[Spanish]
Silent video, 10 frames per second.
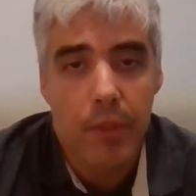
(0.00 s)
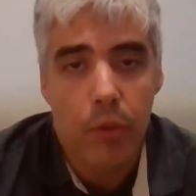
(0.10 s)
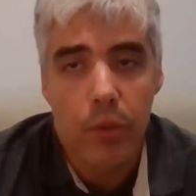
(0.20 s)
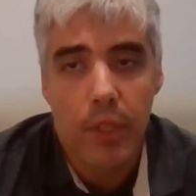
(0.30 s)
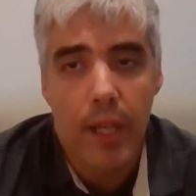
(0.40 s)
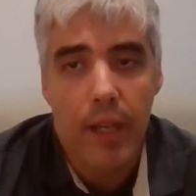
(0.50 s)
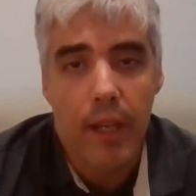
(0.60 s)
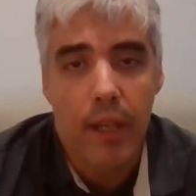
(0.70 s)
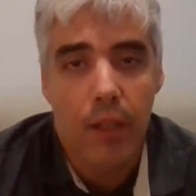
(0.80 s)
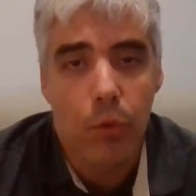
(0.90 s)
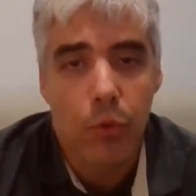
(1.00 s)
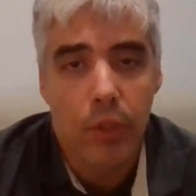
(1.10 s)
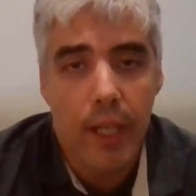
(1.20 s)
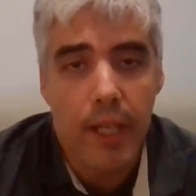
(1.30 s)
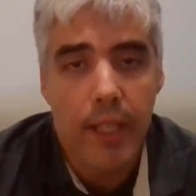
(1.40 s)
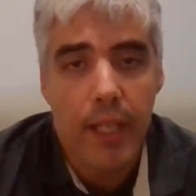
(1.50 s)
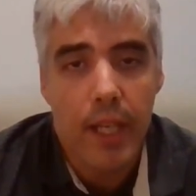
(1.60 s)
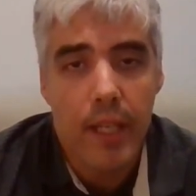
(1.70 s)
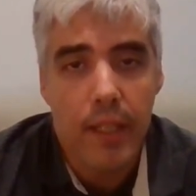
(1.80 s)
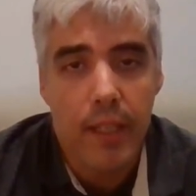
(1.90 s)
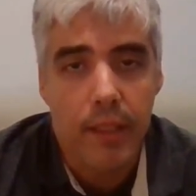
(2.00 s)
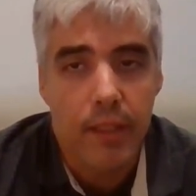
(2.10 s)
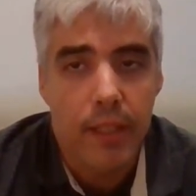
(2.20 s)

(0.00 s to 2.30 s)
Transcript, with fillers: hacer una, crítica y,